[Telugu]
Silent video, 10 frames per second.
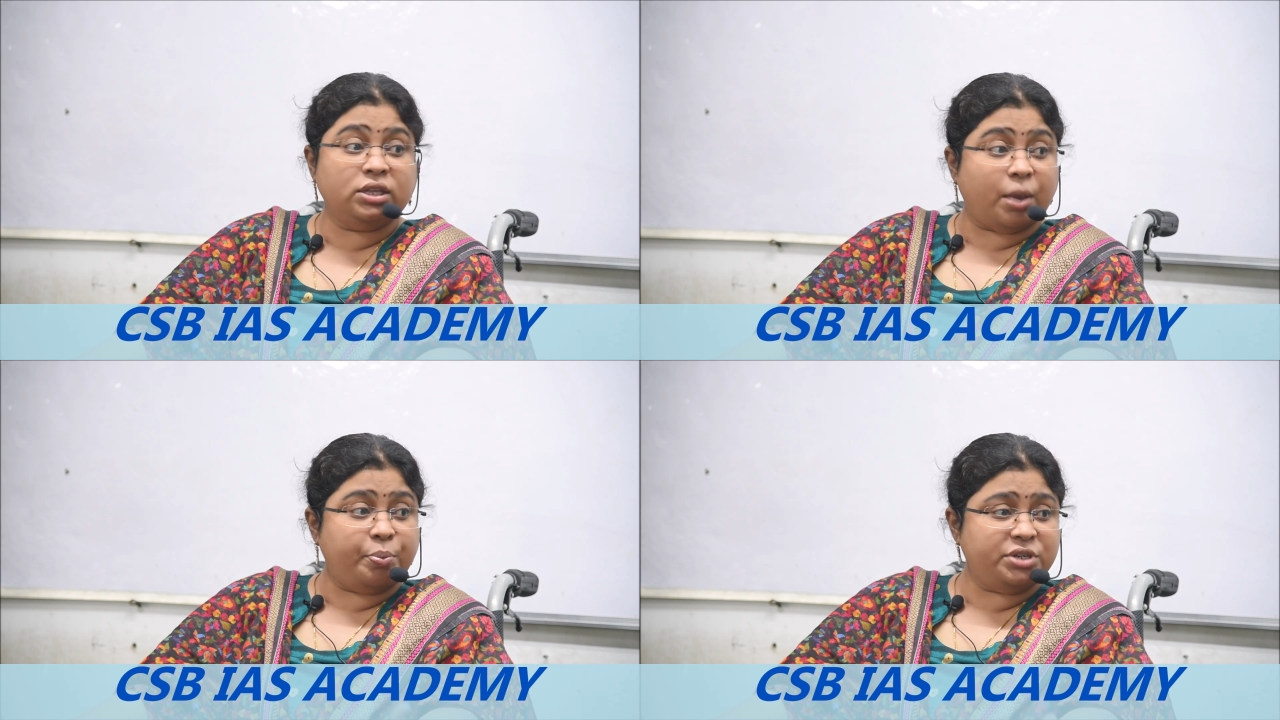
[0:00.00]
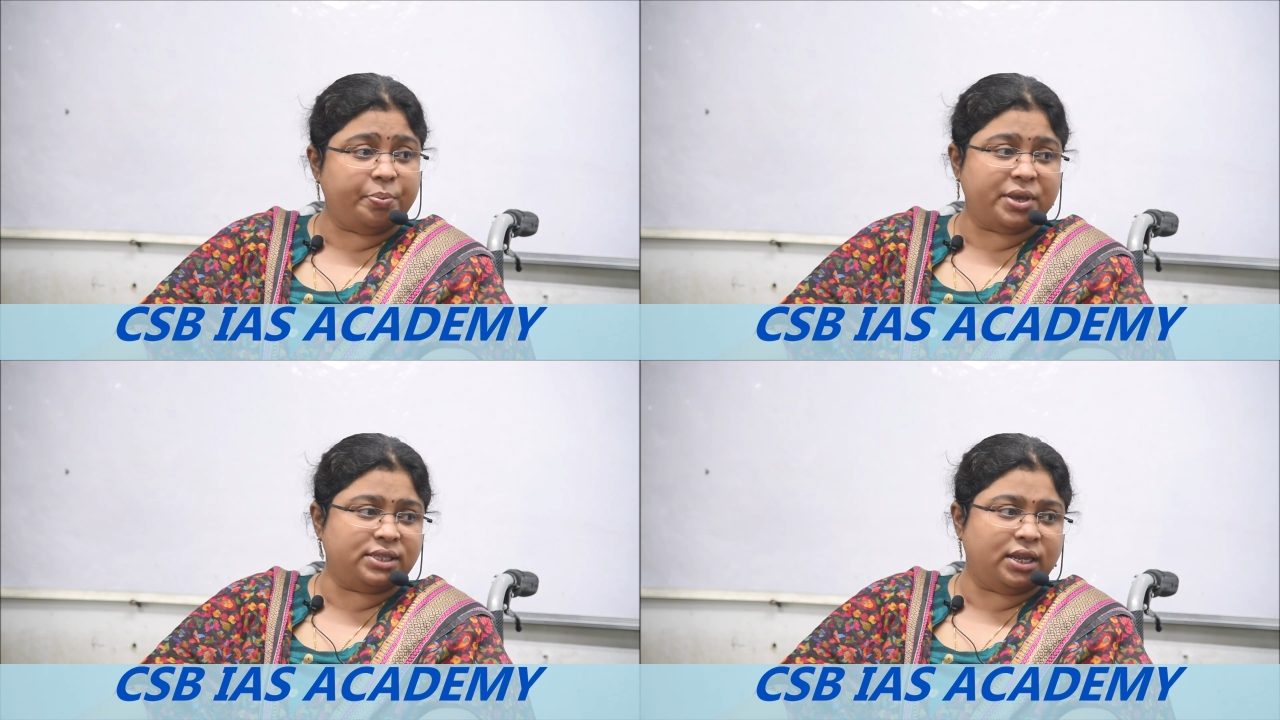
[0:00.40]
తప్పు
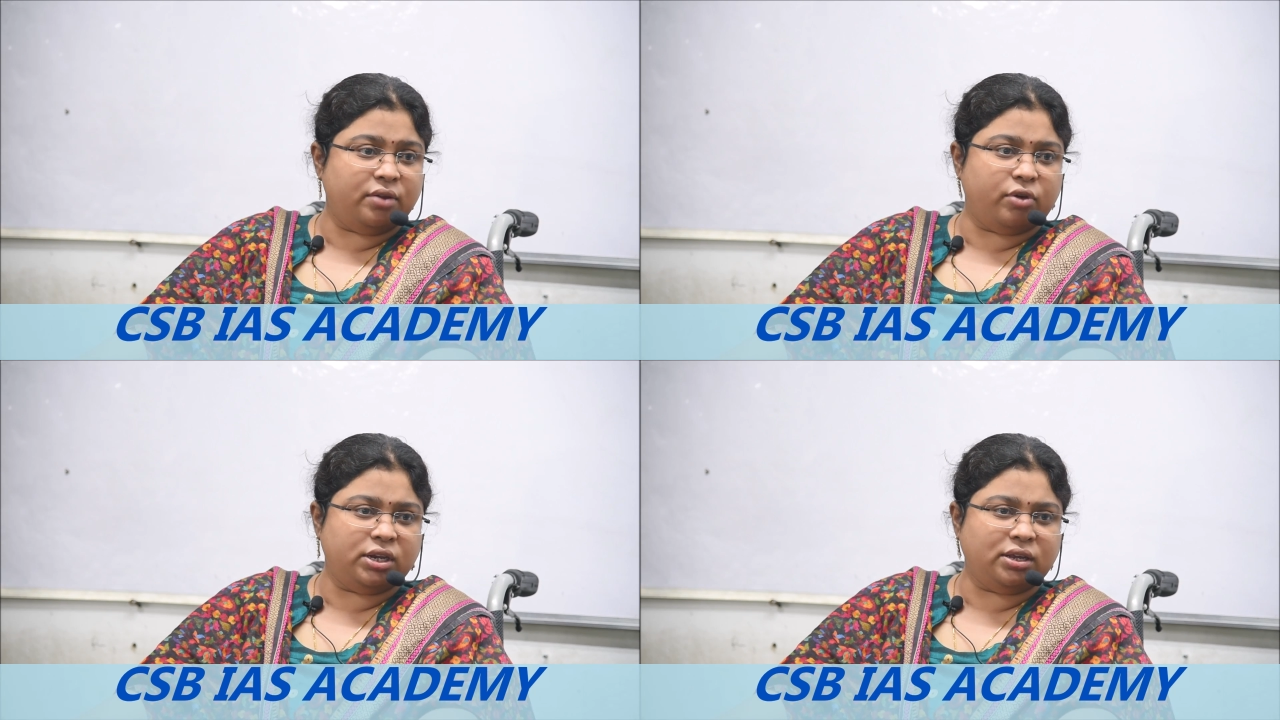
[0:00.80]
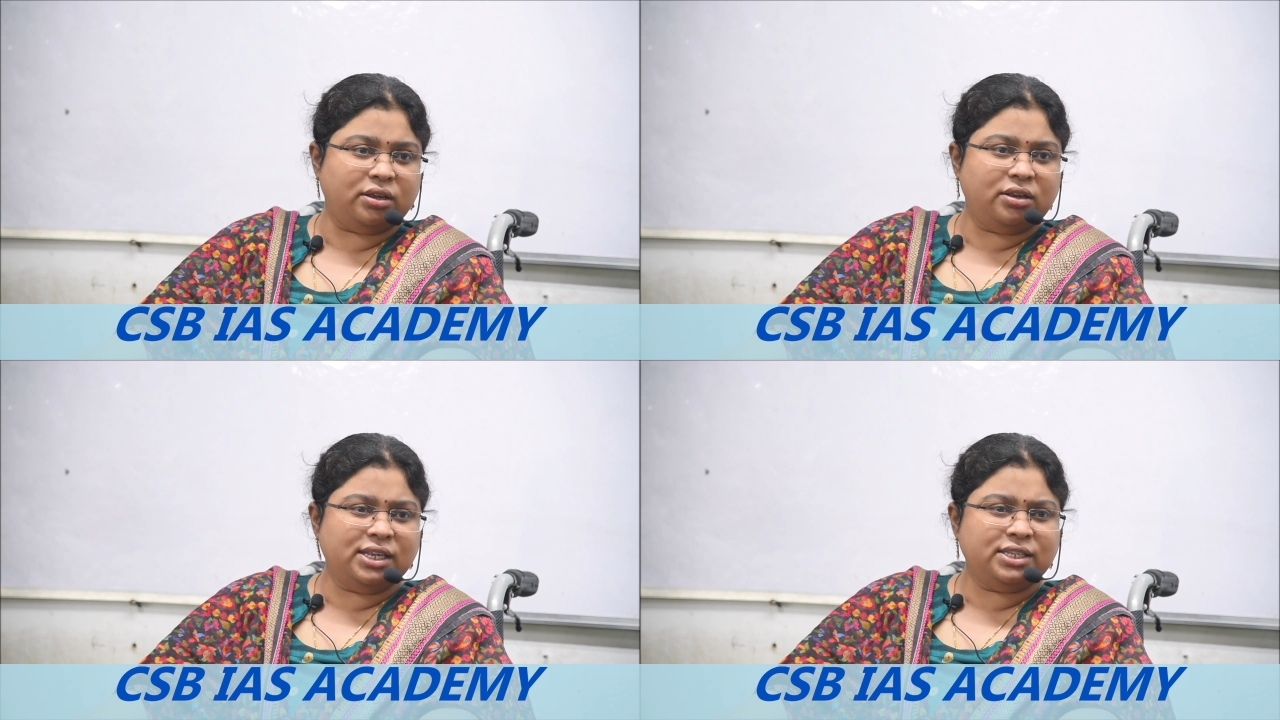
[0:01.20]
చెప్పేస్తానేమో అని
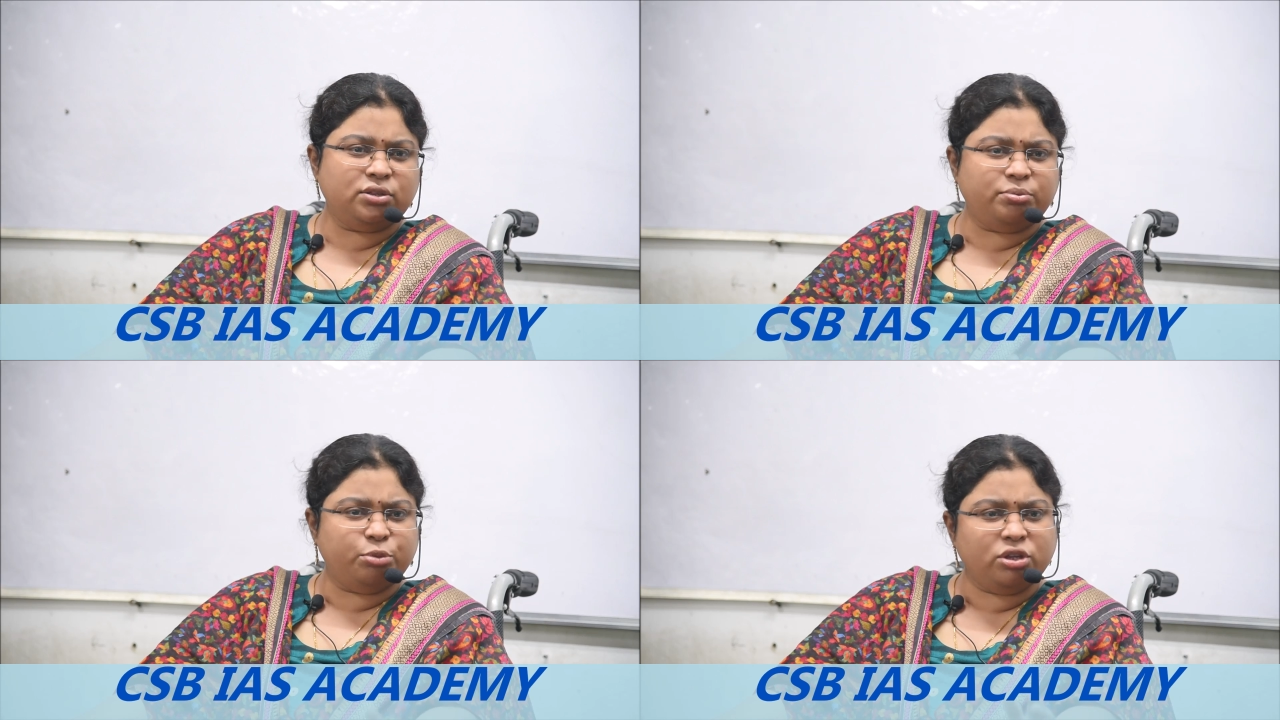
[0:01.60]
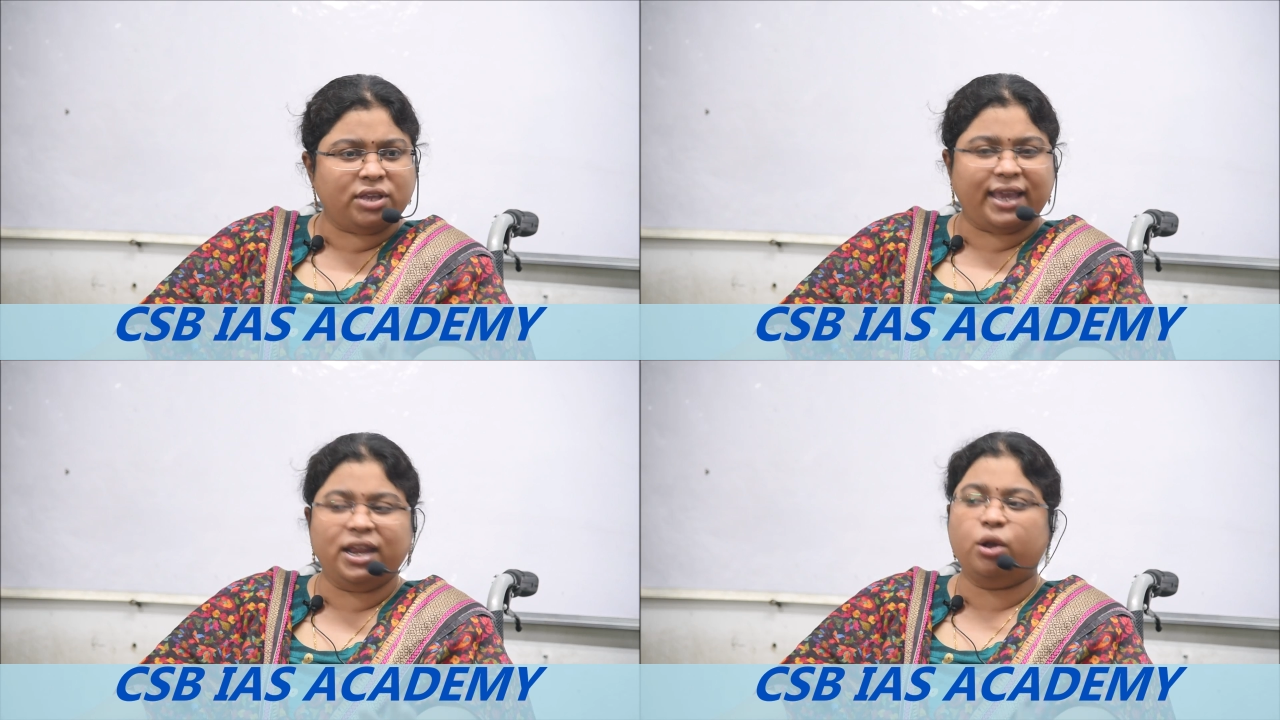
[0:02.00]
సో ముందు
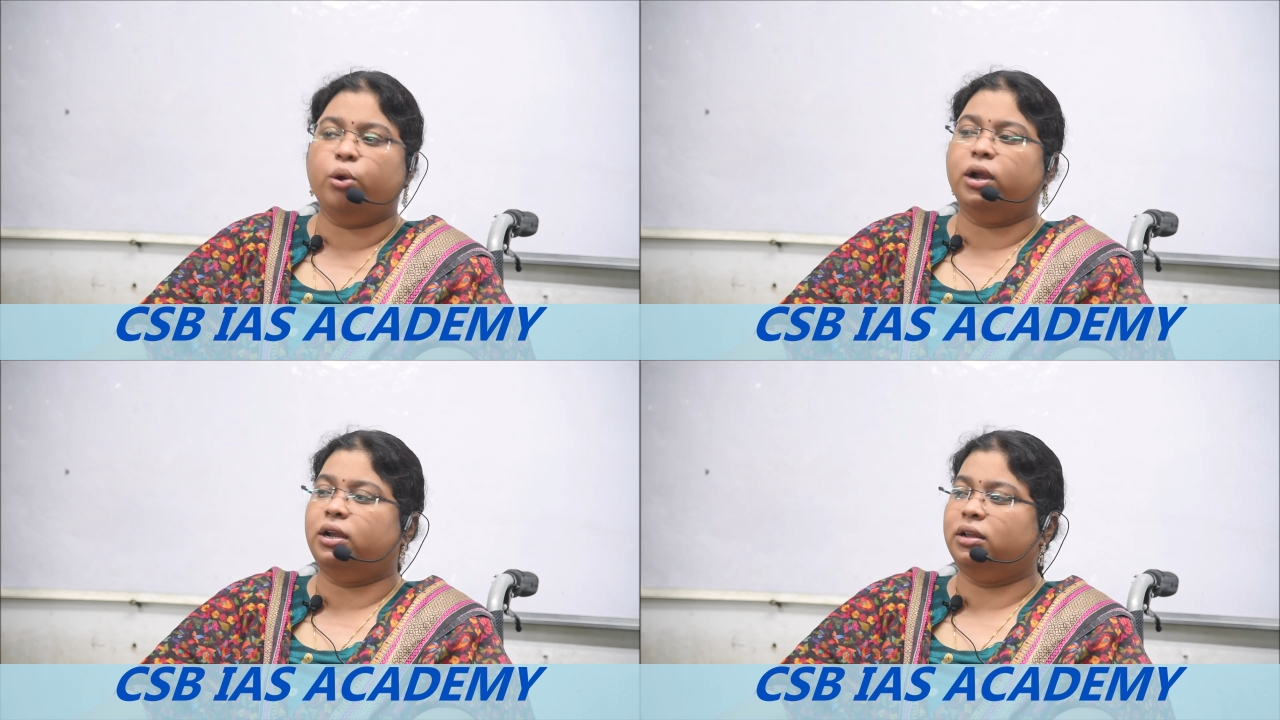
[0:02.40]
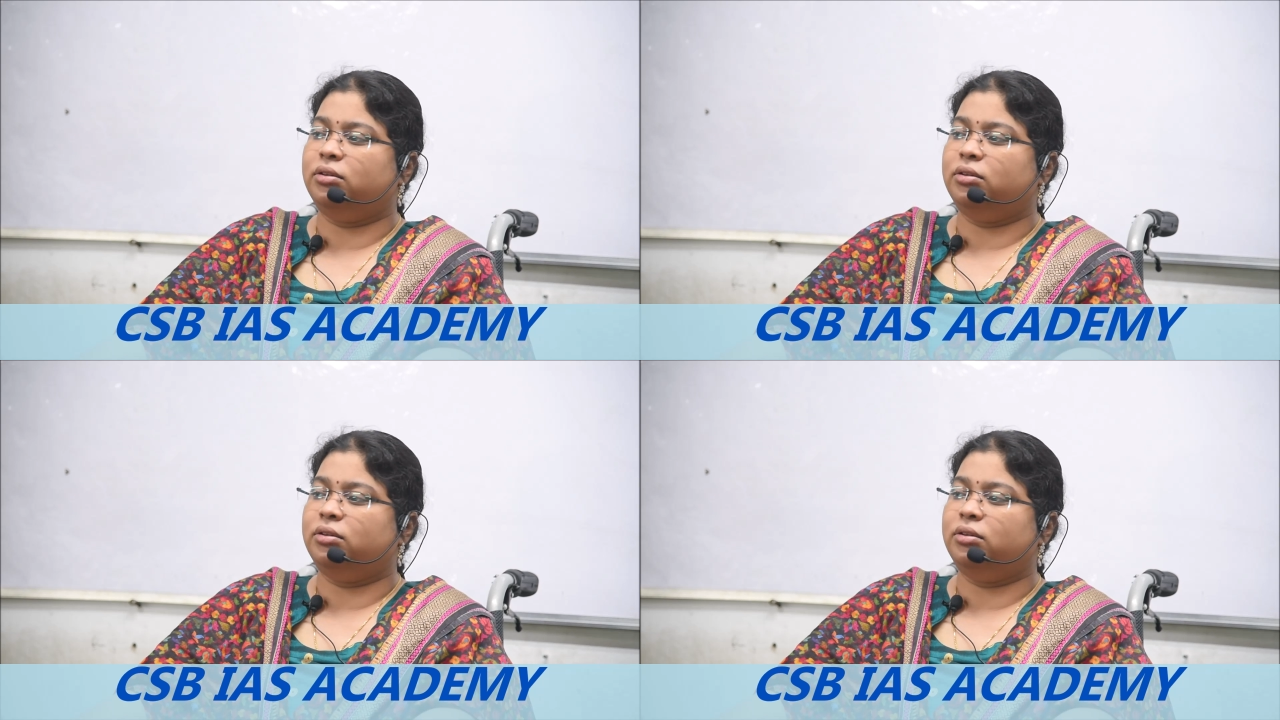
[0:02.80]
ధైర్యంగా ఉండండి